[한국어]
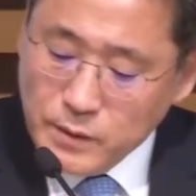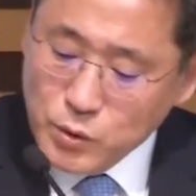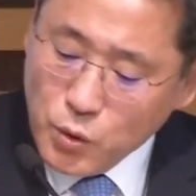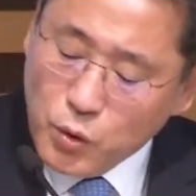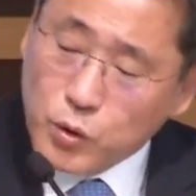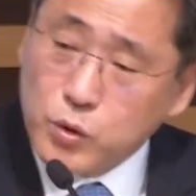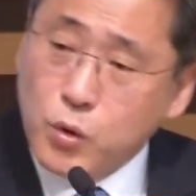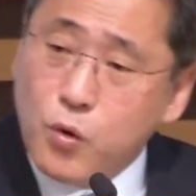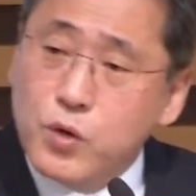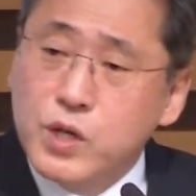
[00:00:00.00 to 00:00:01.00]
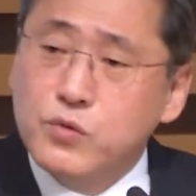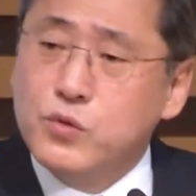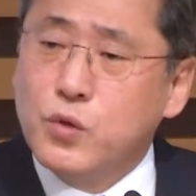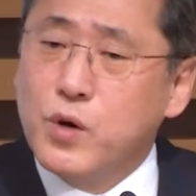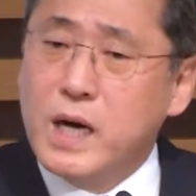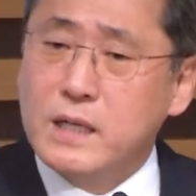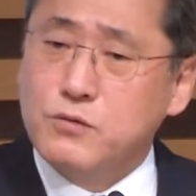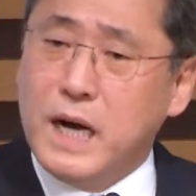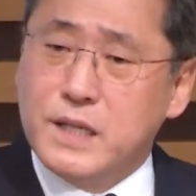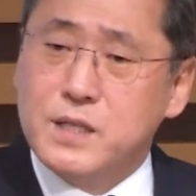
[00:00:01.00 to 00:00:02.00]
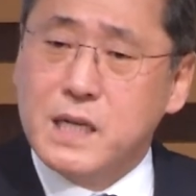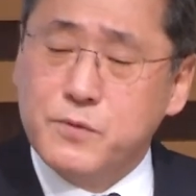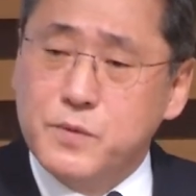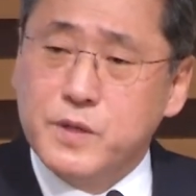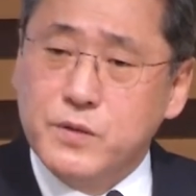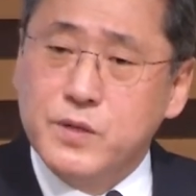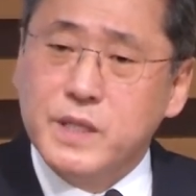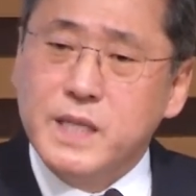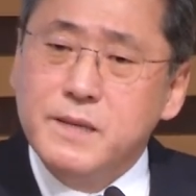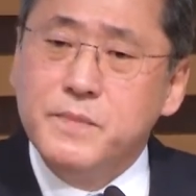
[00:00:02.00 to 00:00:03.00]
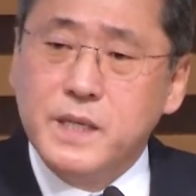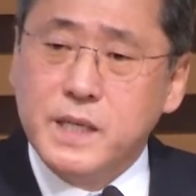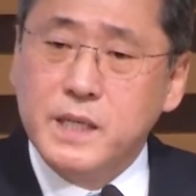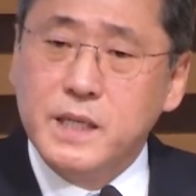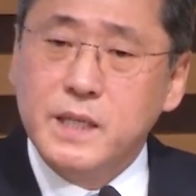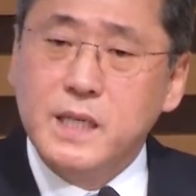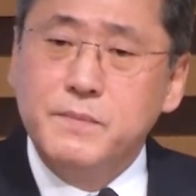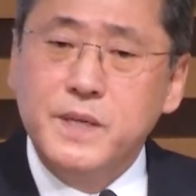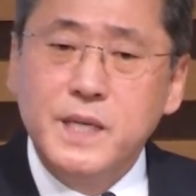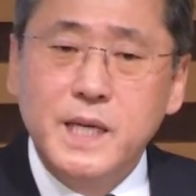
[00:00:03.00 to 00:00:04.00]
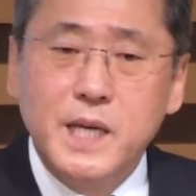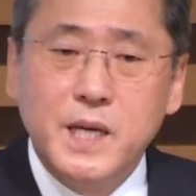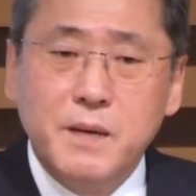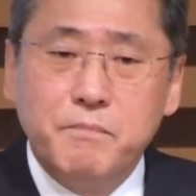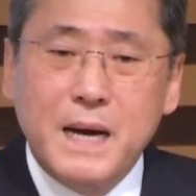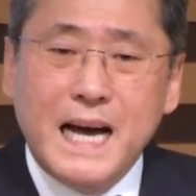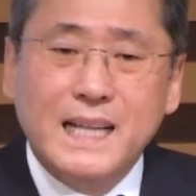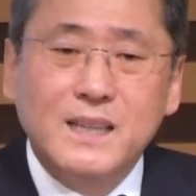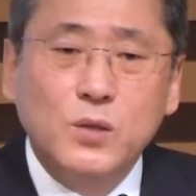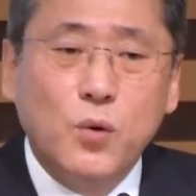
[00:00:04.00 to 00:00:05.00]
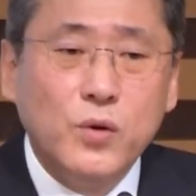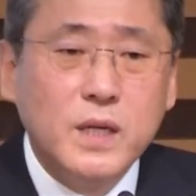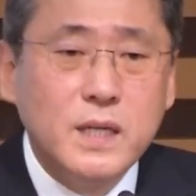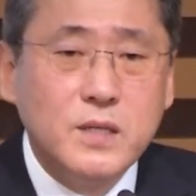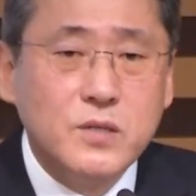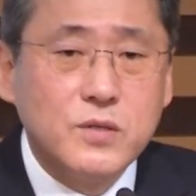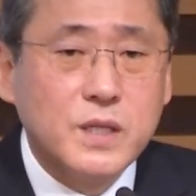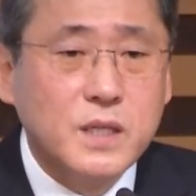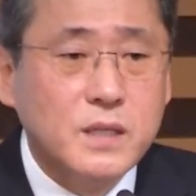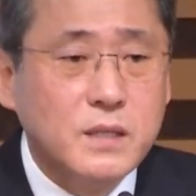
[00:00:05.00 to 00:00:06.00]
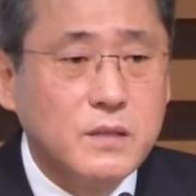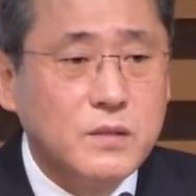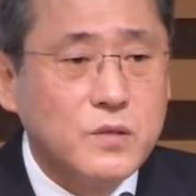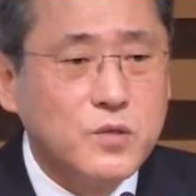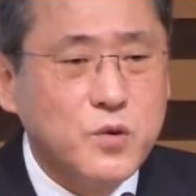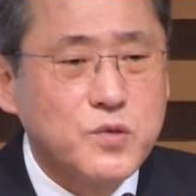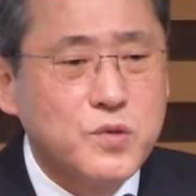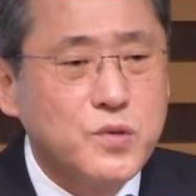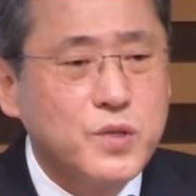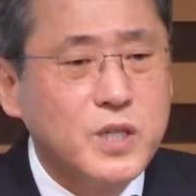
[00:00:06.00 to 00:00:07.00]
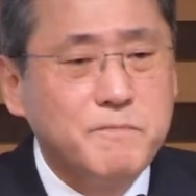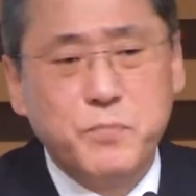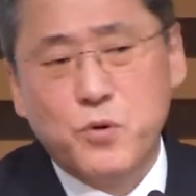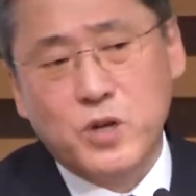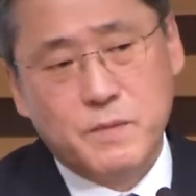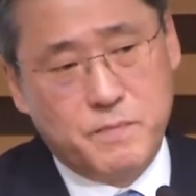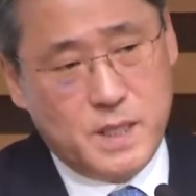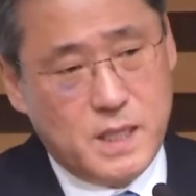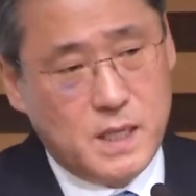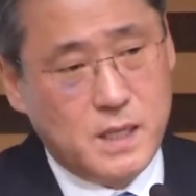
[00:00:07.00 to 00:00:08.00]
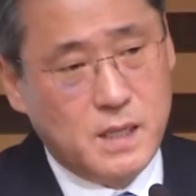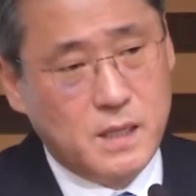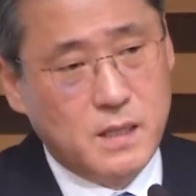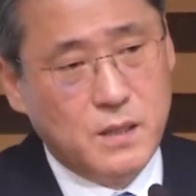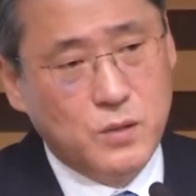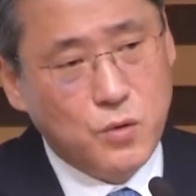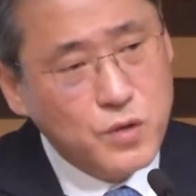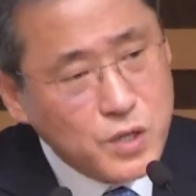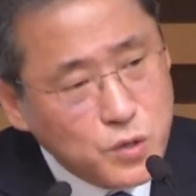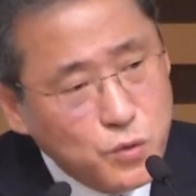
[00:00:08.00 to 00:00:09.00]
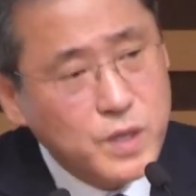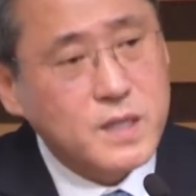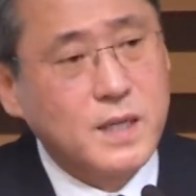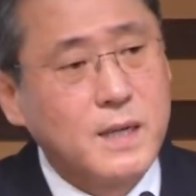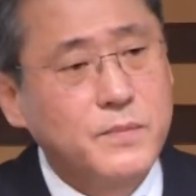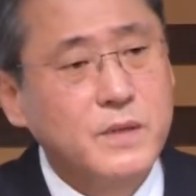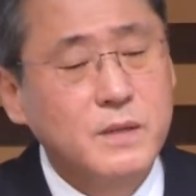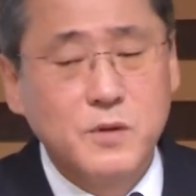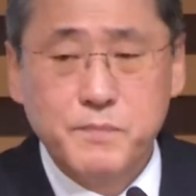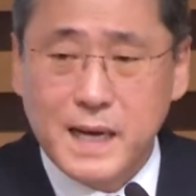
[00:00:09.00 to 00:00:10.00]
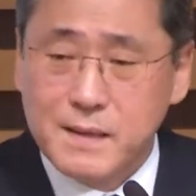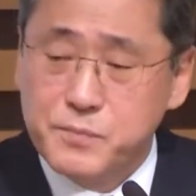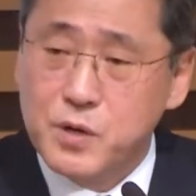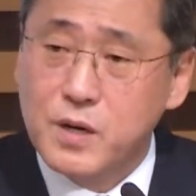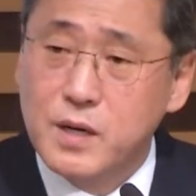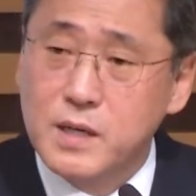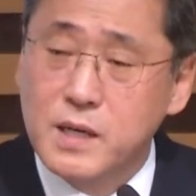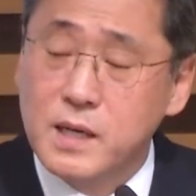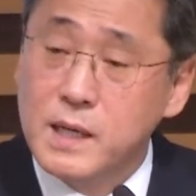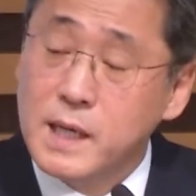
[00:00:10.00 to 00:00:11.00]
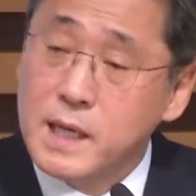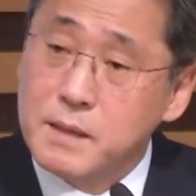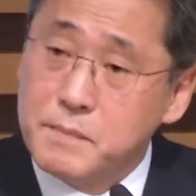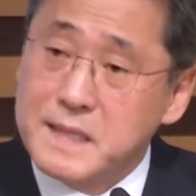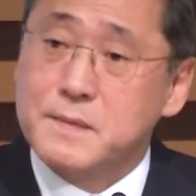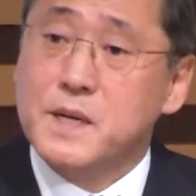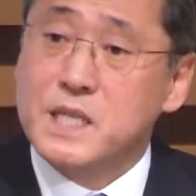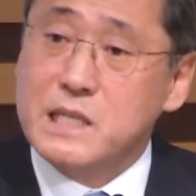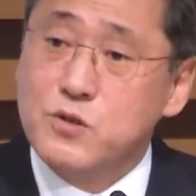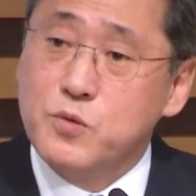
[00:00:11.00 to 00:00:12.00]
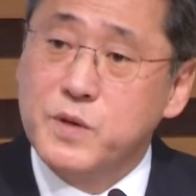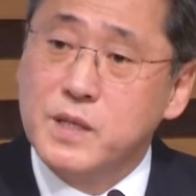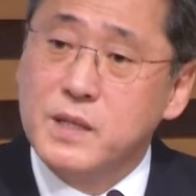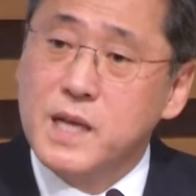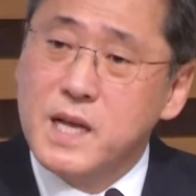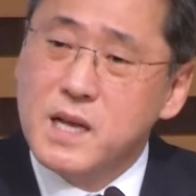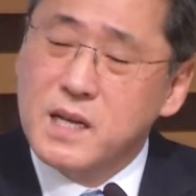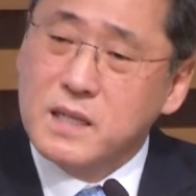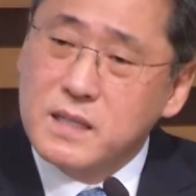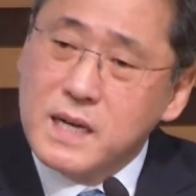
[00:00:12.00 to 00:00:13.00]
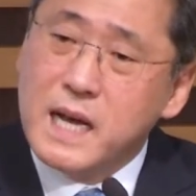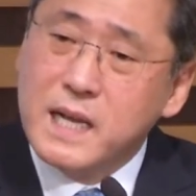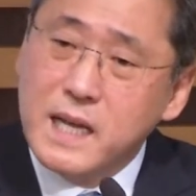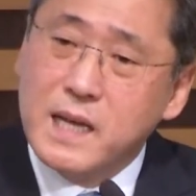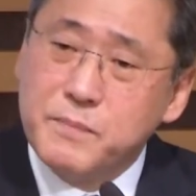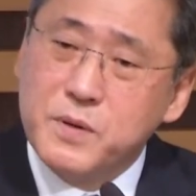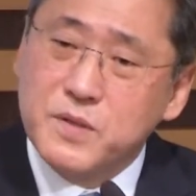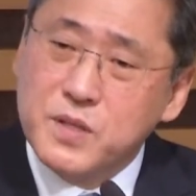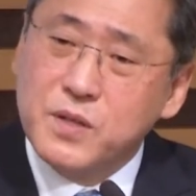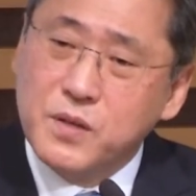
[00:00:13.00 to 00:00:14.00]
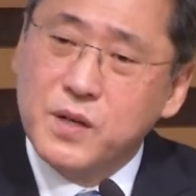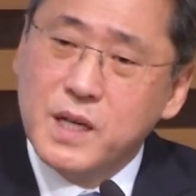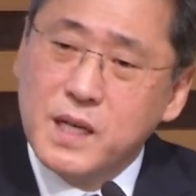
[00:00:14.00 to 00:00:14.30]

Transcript: 또 통일 운동하는 과정에 보면은요 이미 이미 반통일적인 그런 속성들이 보입니다. 통일 운동하는 사람들 뭐 발표하거나 말씀하시는 거 보면은 그 안에 벌써